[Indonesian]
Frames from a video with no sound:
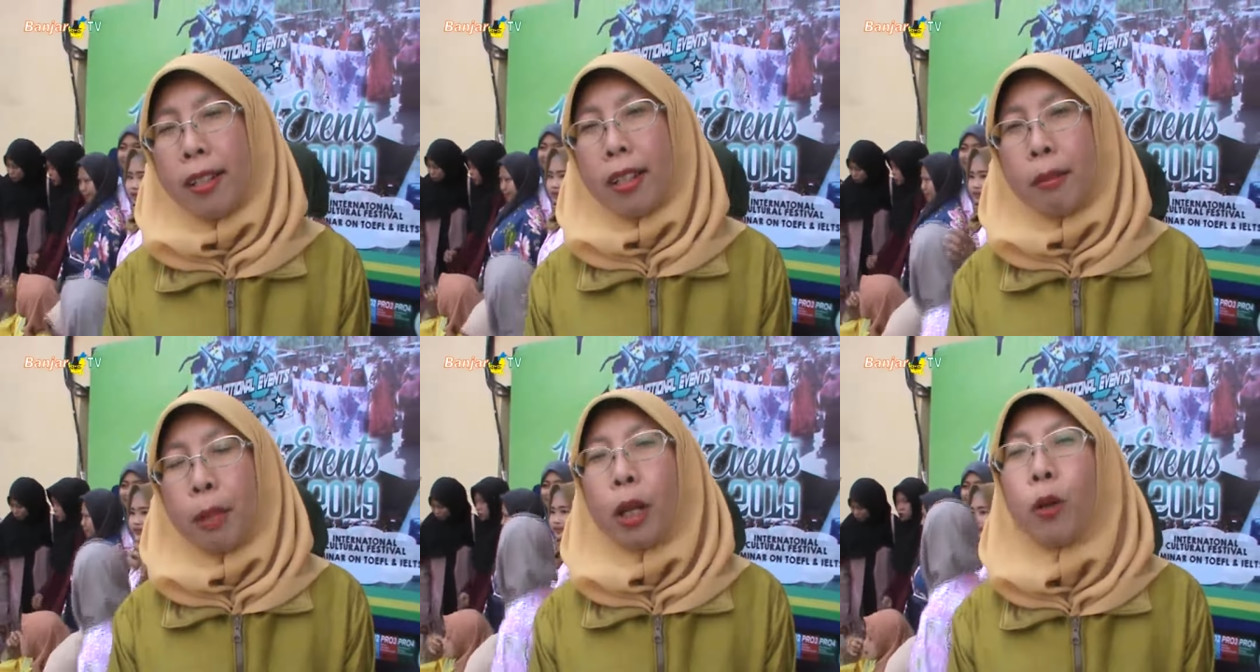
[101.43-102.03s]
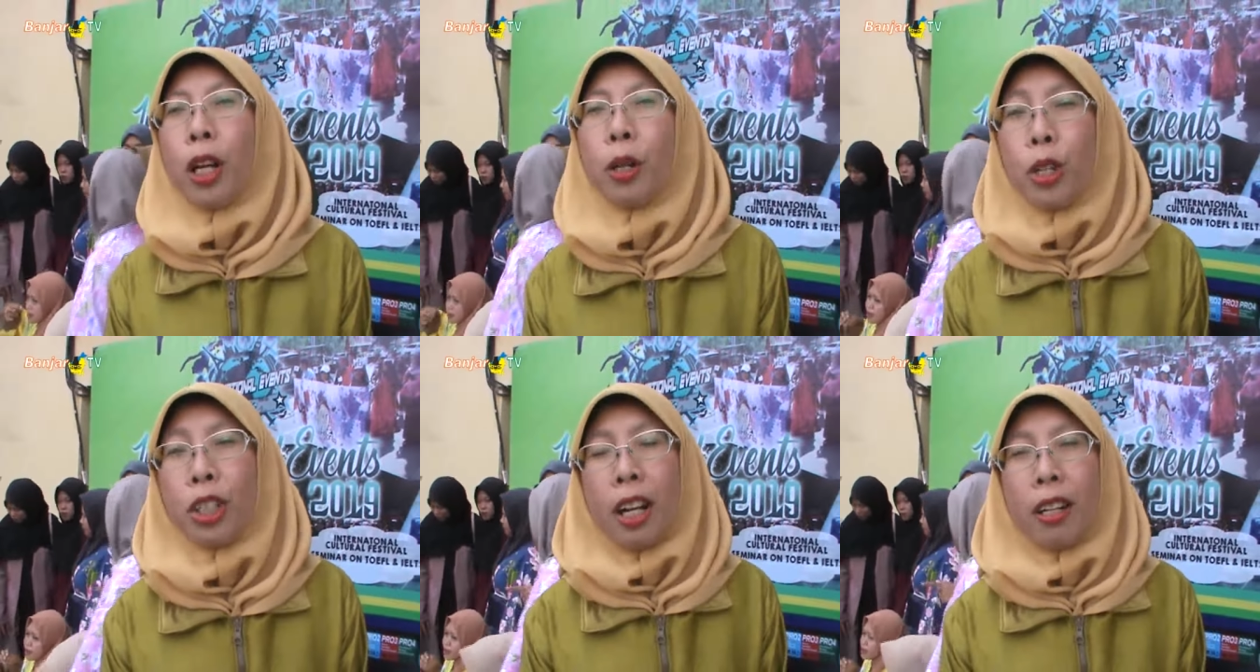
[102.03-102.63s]
ada mata kuliah
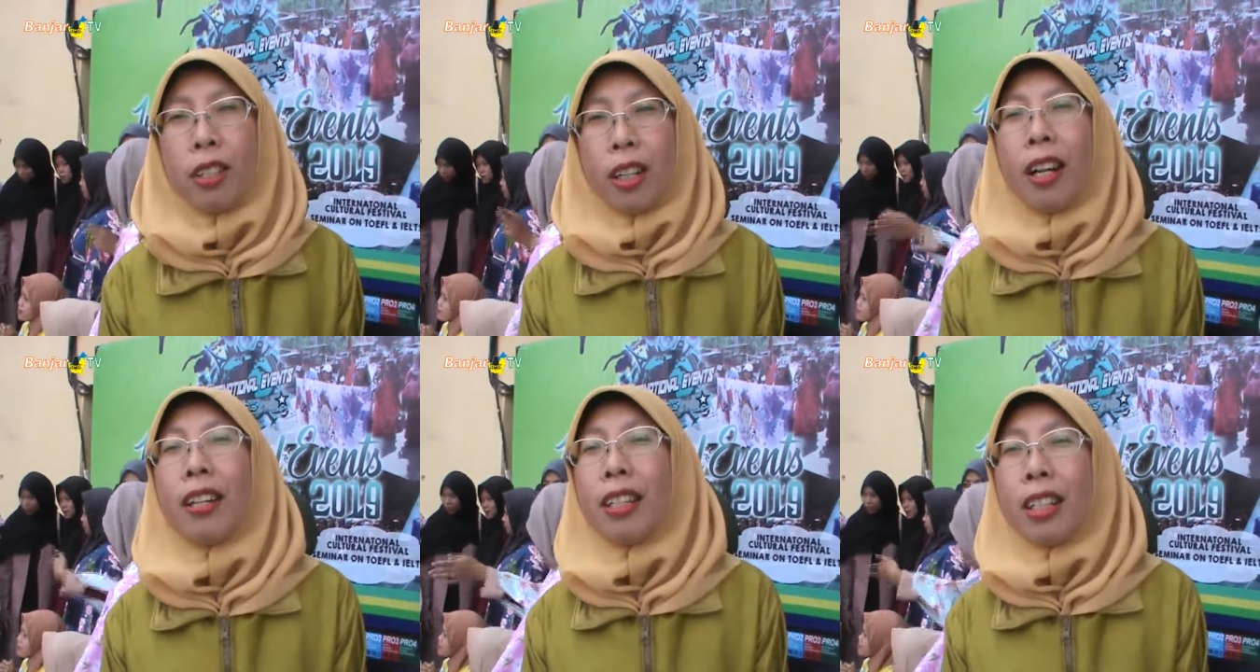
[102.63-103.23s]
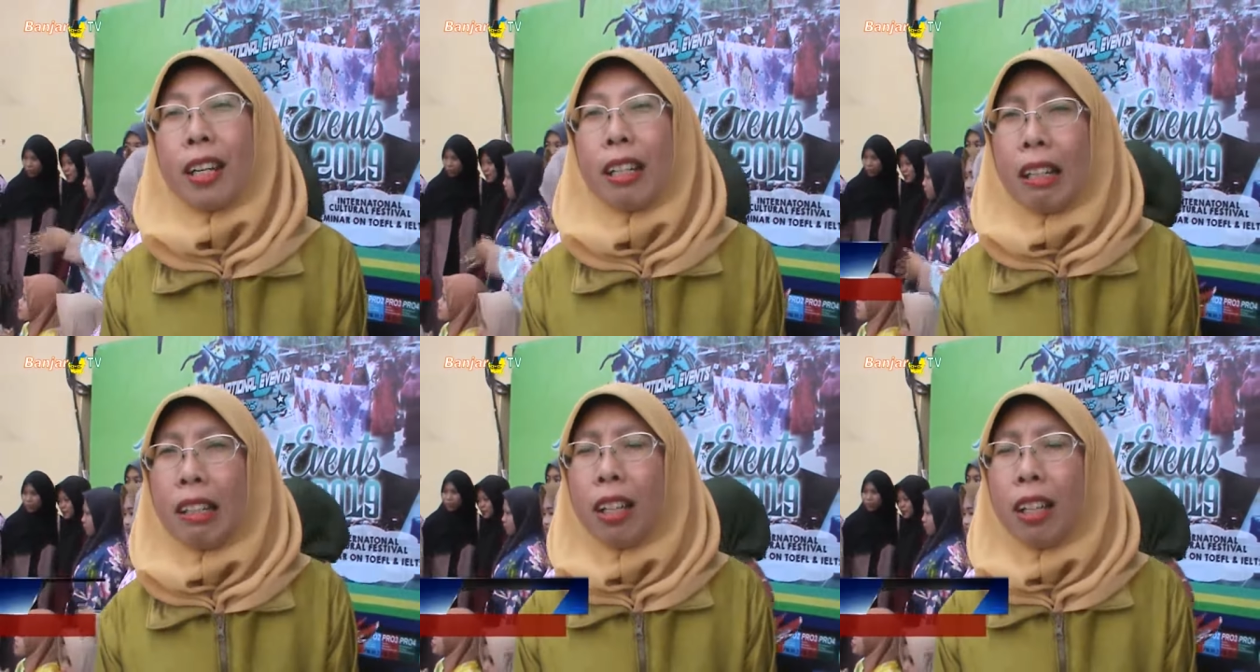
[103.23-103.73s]
cross cultural understanding.